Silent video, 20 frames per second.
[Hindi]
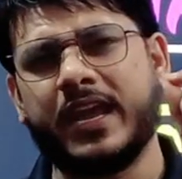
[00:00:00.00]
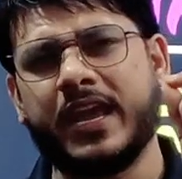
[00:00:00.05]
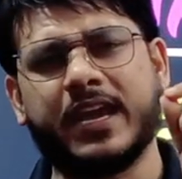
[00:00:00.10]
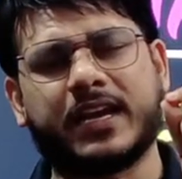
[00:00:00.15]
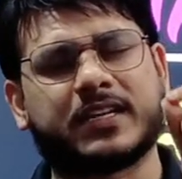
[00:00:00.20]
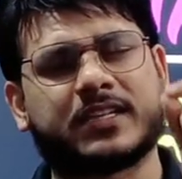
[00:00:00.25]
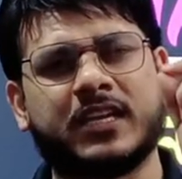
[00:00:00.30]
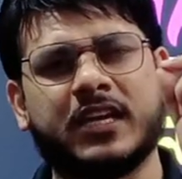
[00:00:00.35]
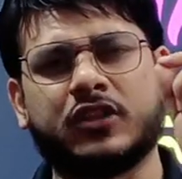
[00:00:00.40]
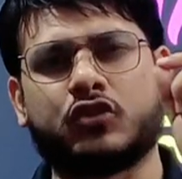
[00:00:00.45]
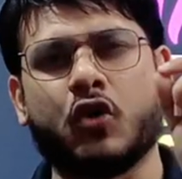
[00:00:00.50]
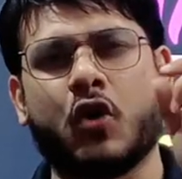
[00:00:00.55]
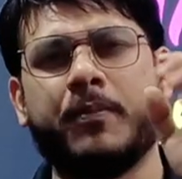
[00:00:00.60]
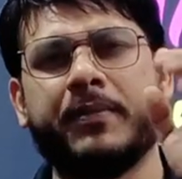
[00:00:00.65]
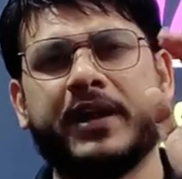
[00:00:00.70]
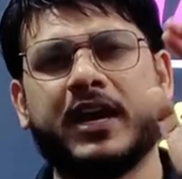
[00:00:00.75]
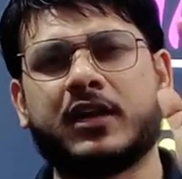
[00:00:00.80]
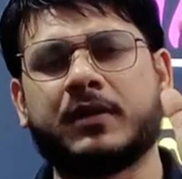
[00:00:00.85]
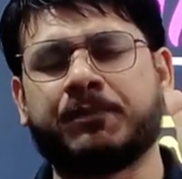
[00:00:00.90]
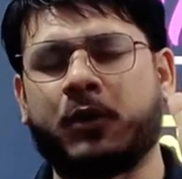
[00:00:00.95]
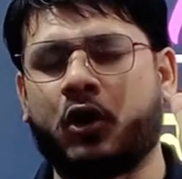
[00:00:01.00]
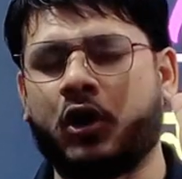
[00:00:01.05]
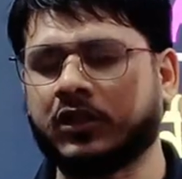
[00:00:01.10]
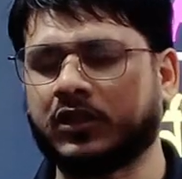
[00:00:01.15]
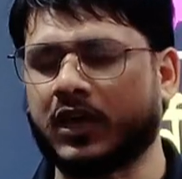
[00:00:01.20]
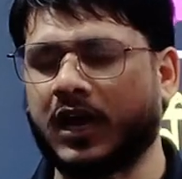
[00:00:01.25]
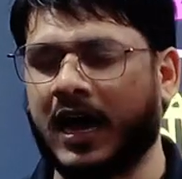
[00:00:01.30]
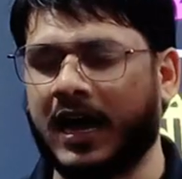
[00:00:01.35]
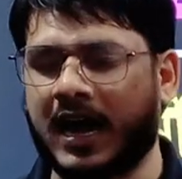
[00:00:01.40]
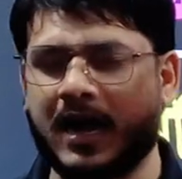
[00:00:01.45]
एक से दो मिनट
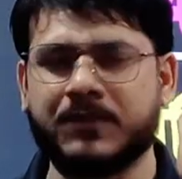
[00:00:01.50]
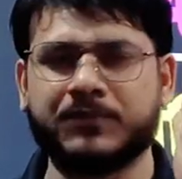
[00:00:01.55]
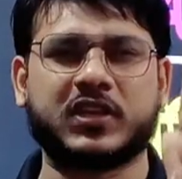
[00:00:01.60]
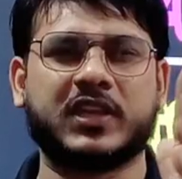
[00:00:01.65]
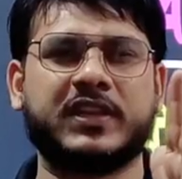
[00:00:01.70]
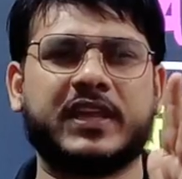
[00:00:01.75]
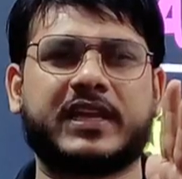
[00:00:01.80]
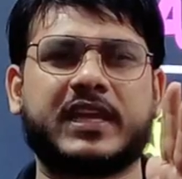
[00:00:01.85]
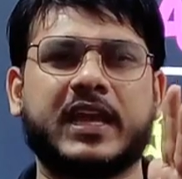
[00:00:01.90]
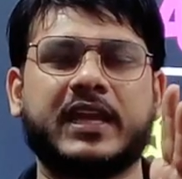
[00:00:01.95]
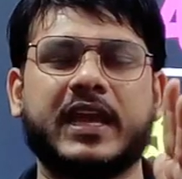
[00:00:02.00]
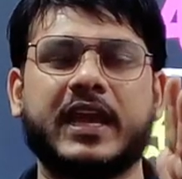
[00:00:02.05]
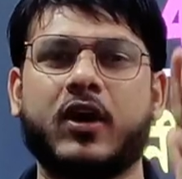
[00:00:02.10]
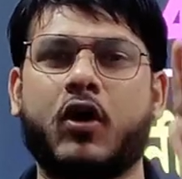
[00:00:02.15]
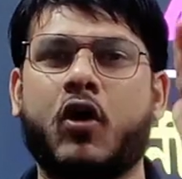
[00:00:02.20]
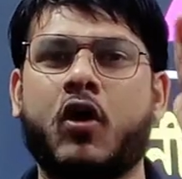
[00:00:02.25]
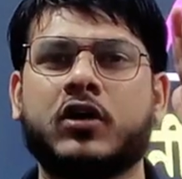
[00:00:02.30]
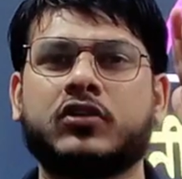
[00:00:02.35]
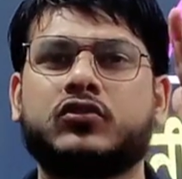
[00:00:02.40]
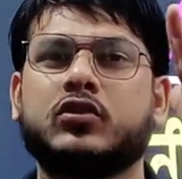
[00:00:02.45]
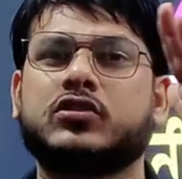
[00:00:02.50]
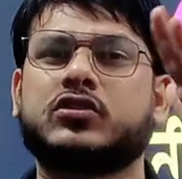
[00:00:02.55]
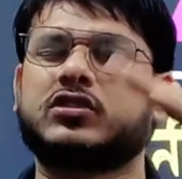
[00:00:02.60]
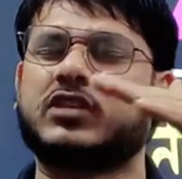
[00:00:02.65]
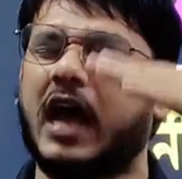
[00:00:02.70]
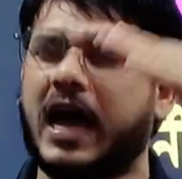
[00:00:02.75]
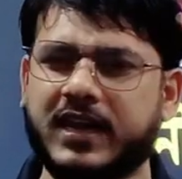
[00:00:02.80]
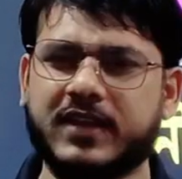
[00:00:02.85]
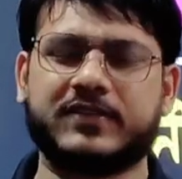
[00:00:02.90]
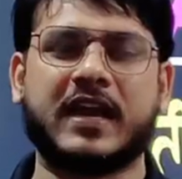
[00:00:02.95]
बहुत आराम से देखेंगे और जो
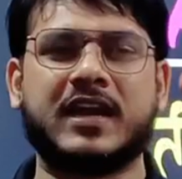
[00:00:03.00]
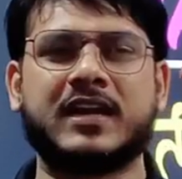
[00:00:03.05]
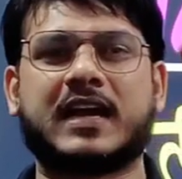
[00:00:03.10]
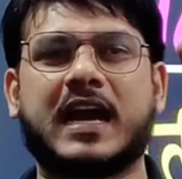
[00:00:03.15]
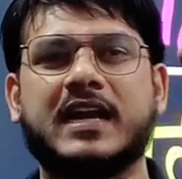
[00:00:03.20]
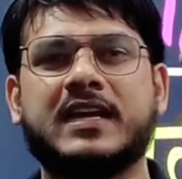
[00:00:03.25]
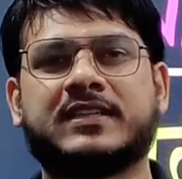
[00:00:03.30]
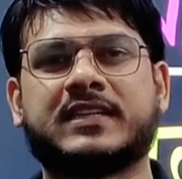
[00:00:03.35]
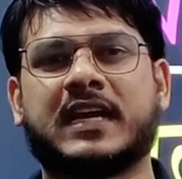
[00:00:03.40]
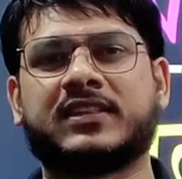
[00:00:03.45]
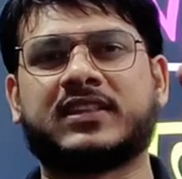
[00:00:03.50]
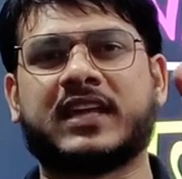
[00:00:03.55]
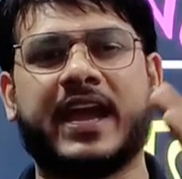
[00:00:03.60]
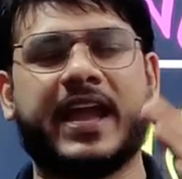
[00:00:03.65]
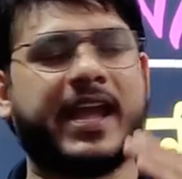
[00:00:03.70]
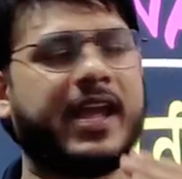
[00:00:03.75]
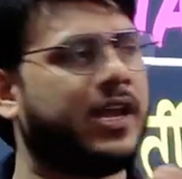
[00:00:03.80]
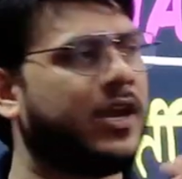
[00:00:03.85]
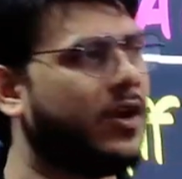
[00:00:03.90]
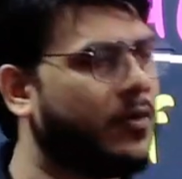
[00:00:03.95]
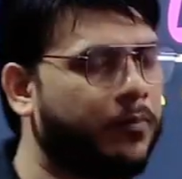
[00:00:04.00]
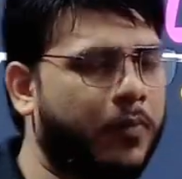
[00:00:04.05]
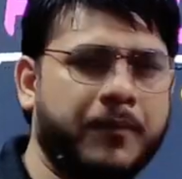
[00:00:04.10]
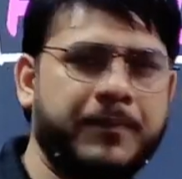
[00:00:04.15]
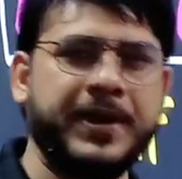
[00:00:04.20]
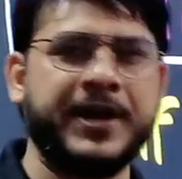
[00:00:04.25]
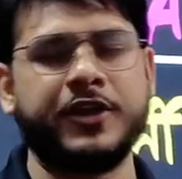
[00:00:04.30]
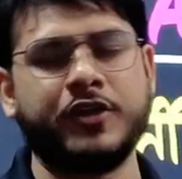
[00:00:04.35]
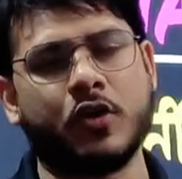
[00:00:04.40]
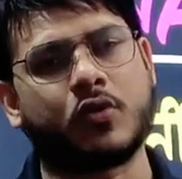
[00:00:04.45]
सारी जानकारी चाहता है वो
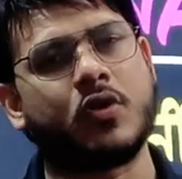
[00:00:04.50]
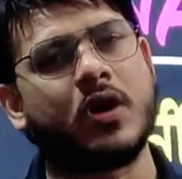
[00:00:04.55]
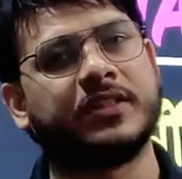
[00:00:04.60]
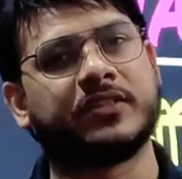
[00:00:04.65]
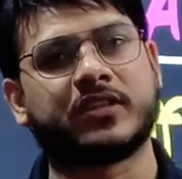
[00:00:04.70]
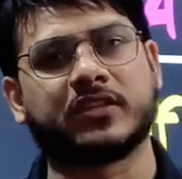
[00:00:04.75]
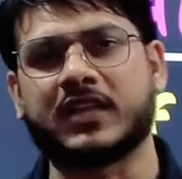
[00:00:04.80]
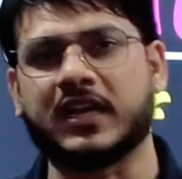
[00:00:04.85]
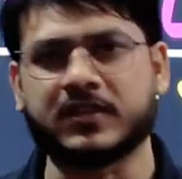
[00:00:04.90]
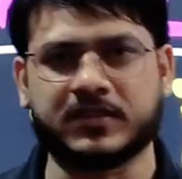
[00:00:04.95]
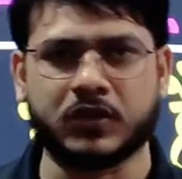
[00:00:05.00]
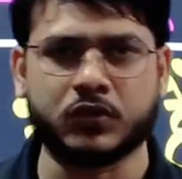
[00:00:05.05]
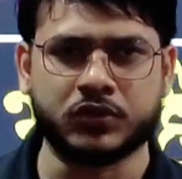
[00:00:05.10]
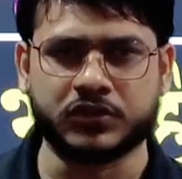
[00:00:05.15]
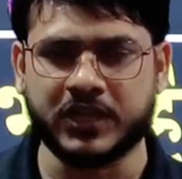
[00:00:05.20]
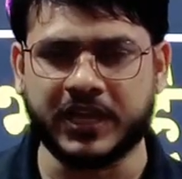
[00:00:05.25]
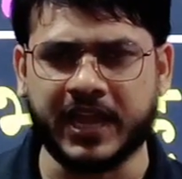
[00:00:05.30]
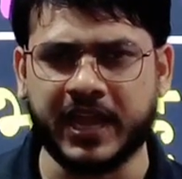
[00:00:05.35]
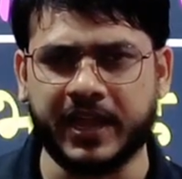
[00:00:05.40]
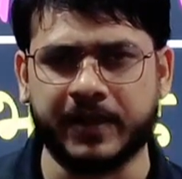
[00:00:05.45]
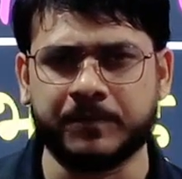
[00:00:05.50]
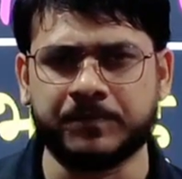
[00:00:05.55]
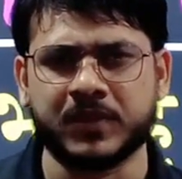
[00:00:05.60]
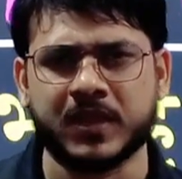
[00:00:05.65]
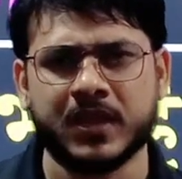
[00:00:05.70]
वीडियो को अंत तक जरूर देखें